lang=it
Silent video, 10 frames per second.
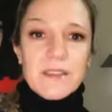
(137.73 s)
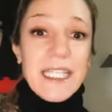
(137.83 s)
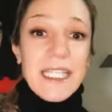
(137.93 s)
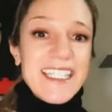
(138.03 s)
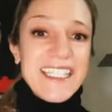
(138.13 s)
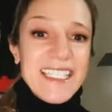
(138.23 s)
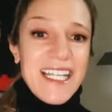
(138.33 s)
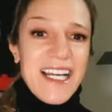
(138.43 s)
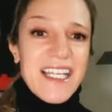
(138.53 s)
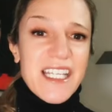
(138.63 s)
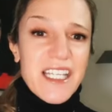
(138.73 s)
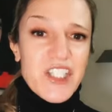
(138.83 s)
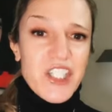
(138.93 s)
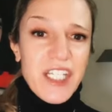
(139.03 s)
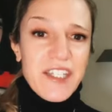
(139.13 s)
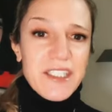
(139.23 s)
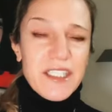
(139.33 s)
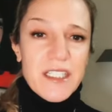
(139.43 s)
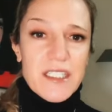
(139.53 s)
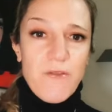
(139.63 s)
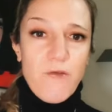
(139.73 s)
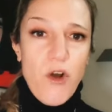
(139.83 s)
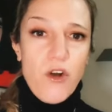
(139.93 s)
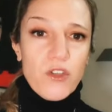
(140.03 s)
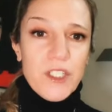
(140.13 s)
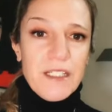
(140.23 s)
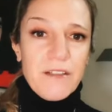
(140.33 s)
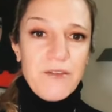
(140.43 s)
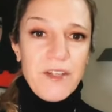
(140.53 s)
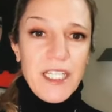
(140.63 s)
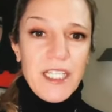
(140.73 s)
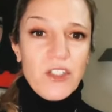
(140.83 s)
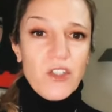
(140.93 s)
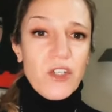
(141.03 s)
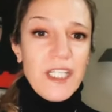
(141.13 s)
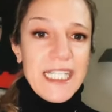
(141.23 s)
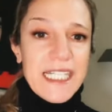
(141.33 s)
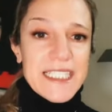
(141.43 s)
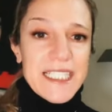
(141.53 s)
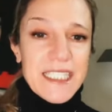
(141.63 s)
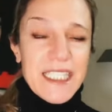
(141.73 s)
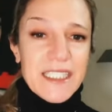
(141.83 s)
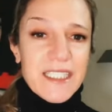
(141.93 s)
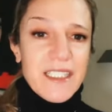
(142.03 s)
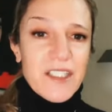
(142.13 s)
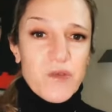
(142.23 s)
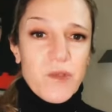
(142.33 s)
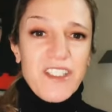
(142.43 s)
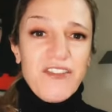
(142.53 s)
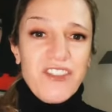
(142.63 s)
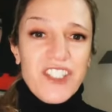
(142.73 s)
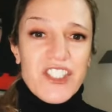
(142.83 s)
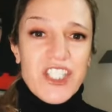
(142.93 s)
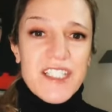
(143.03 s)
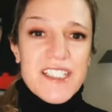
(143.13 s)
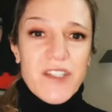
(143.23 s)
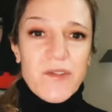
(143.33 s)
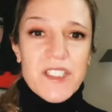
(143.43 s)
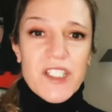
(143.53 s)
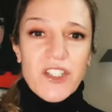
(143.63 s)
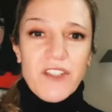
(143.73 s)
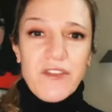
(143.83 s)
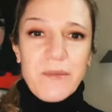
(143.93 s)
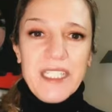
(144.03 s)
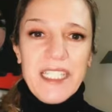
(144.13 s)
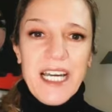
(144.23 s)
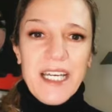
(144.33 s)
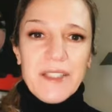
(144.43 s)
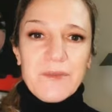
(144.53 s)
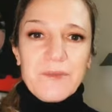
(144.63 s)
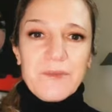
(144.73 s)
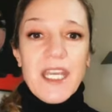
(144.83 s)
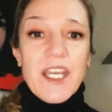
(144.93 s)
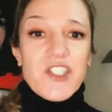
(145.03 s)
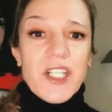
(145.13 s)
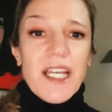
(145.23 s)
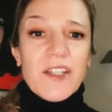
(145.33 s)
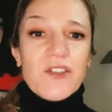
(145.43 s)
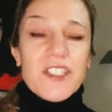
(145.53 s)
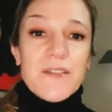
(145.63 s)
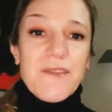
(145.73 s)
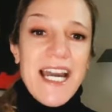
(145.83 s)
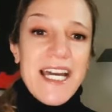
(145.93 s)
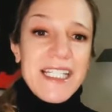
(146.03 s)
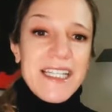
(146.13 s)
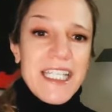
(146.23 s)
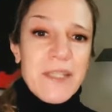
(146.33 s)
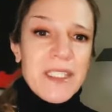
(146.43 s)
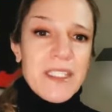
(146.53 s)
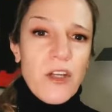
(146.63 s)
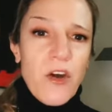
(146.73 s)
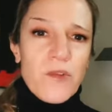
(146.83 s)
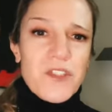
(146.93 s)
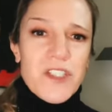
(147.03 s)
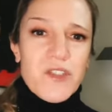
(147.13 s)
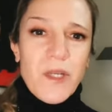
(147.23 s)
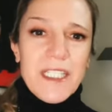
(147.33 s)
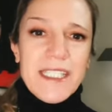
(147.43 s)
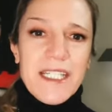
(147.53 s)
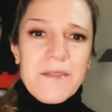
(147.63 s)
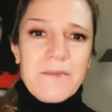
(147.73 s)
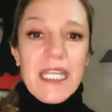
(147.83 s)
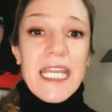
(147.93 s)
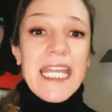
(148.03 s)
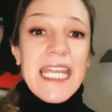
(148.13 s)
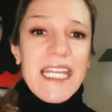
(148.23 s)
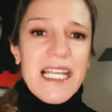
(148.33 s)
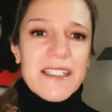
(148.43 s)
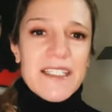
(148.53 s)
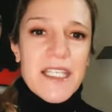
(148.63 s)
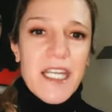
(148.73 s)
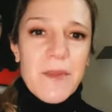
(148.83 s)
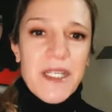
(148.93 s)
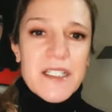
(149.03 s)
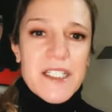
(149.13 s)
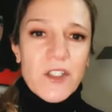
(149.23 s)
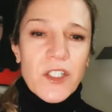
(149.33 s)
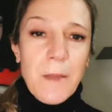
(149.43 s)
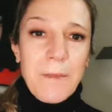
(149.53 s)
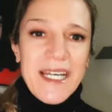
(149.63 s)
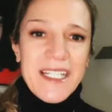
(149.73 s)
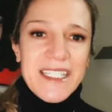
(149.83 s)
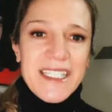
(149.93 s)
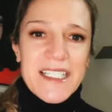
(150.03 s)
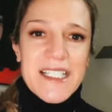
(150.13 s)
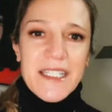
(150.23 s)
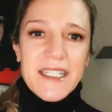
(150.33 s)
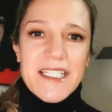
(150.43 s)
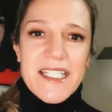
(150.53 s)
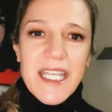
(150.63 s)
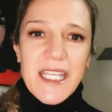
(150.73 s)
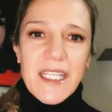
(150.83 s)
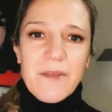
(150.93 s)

dirà che la scelta di darsi fuoco di Alfredo era stata data dalla sua difficile situazione familiare, cercando di sviare il tema dell'omosessualità e la discriminazione da parte della Santa Sede.